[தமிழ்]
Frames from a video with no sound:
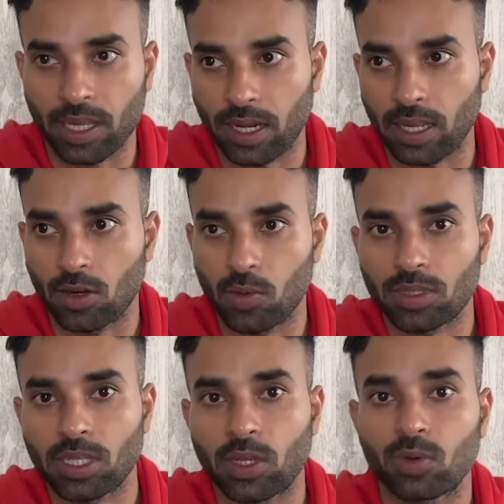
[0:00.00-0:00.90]
லைக்
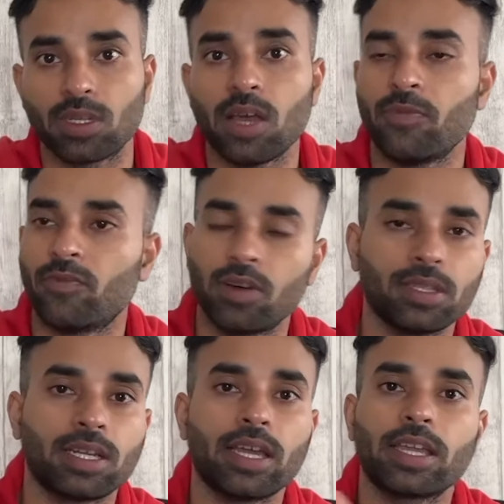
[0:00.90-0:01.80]
லோவர் சர்க்கியூட்னா
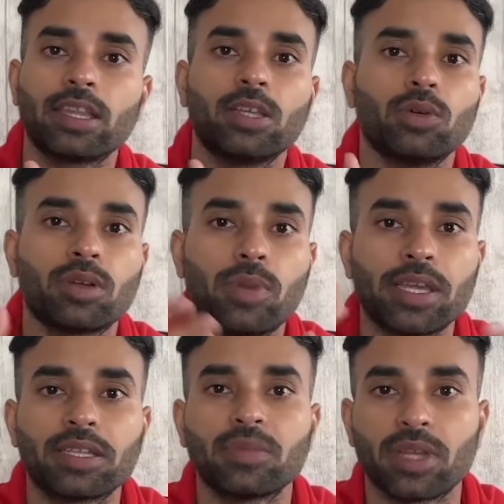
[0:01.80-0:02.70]
ஃபர்தரா எந்த ஒரு
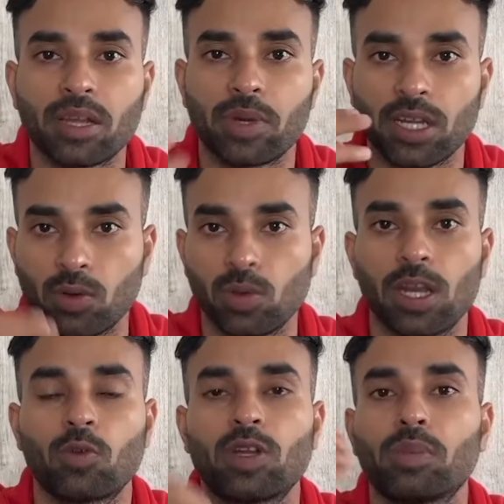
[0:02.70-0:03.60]
பையர்ஸும் இருக்க மாட்டாங்க
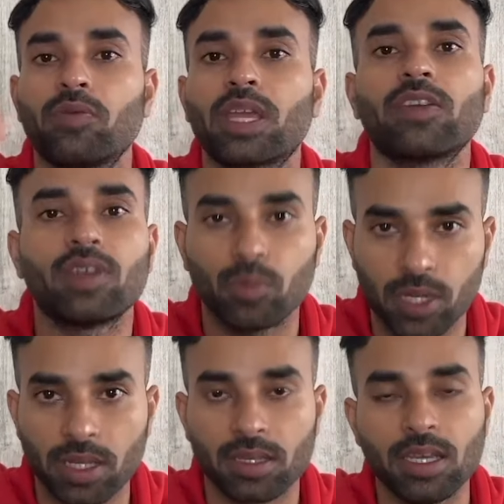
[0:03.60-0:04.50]
உங்களால கொண்டு போய் விற்கவே
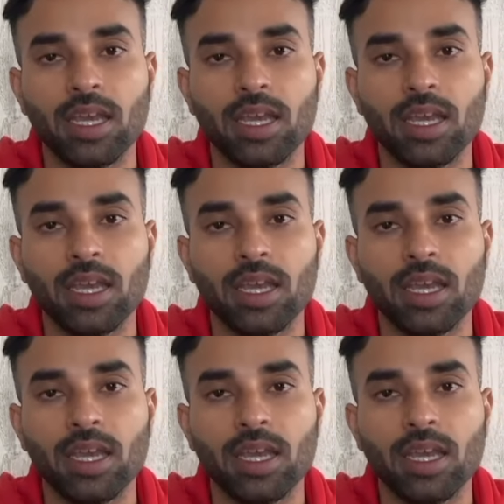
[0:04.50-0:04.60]
முடியாது